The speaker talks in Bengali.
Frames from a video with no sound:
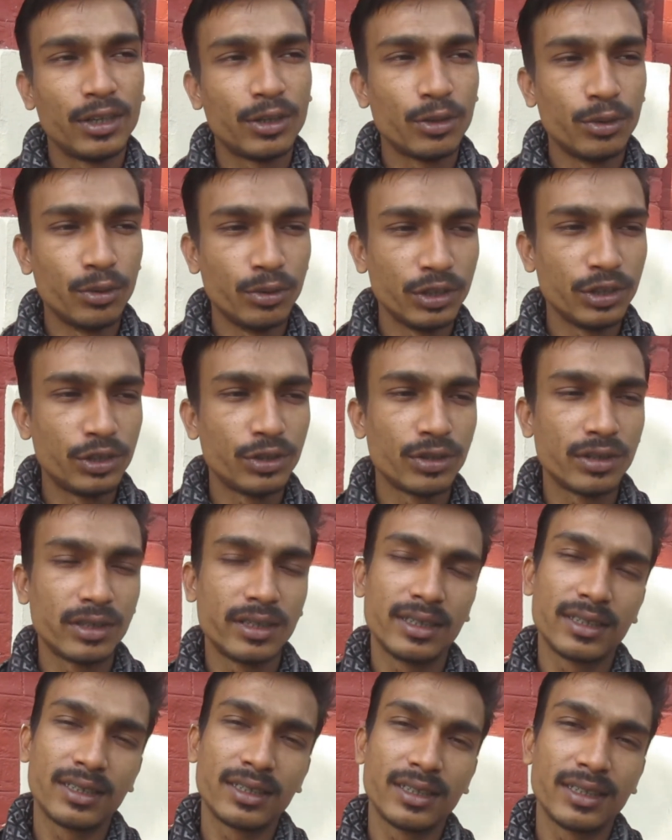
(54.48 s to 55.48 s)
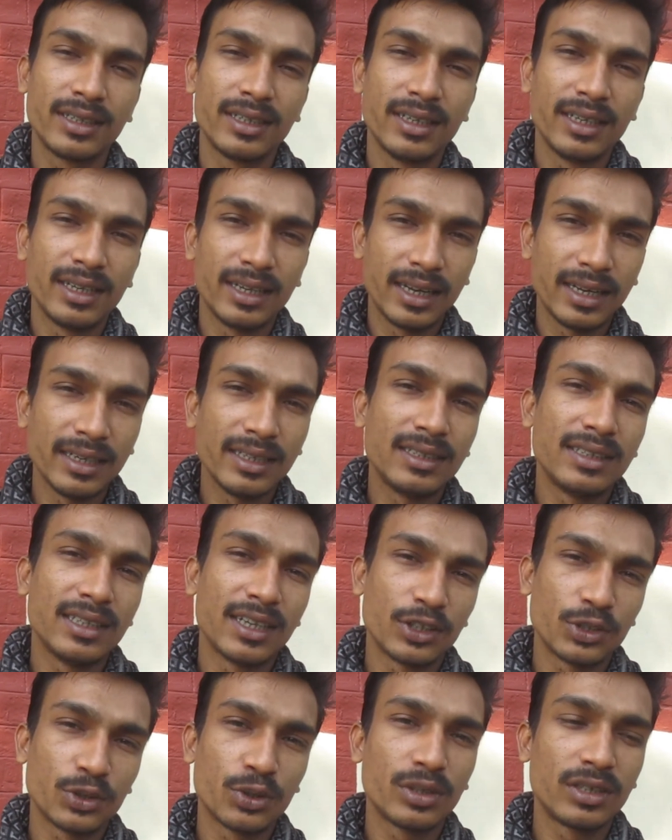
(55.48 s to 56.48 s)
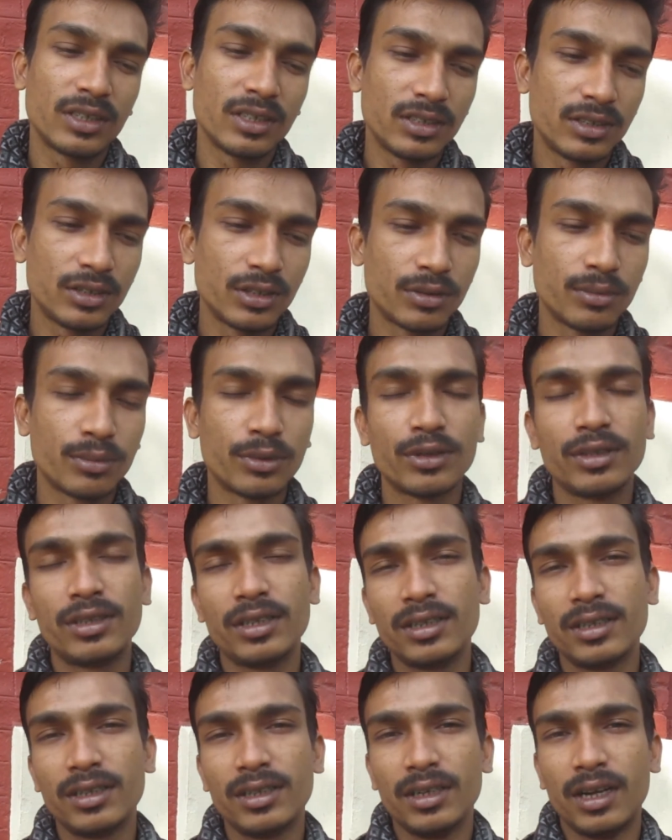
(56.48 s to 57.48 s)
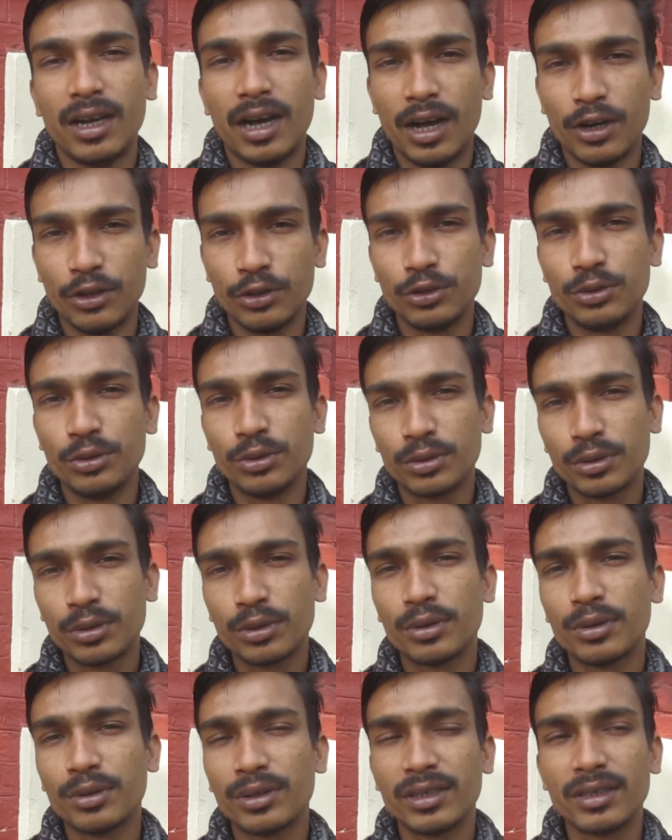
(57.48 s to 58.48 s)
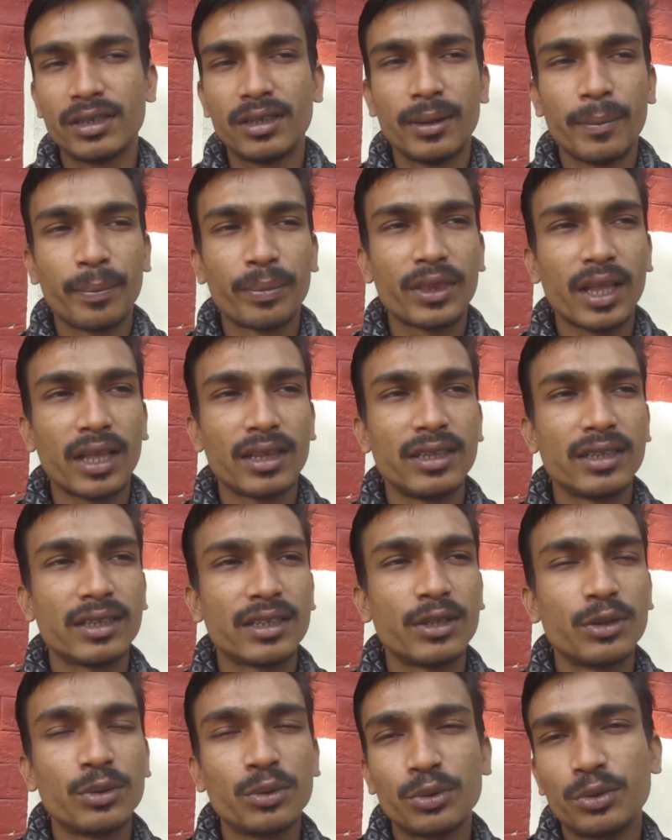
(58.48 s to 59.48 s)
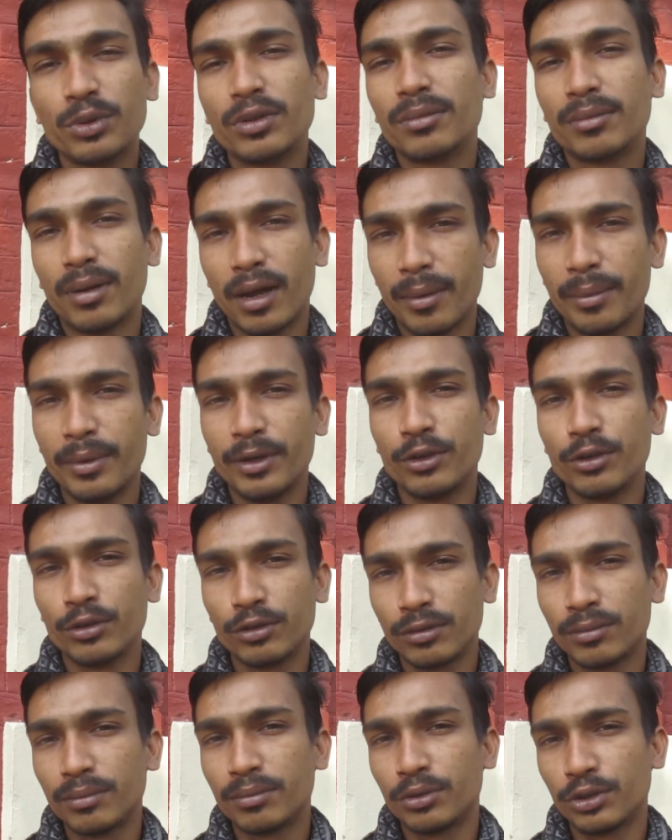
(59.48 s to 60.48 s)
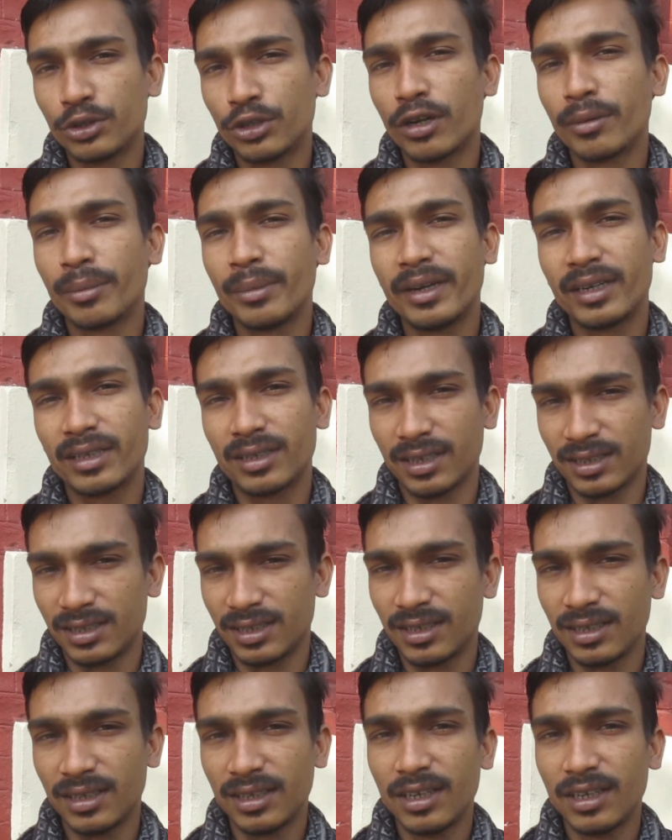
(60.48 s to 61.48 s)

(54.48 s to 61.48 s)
গণিজনদেরকে এই ইতিহাস ঐতিহ্যের মধ্যে আরও যুক্ত করে তাদেরকে নতুনভাবে নতুন প্রজন্মের কাছে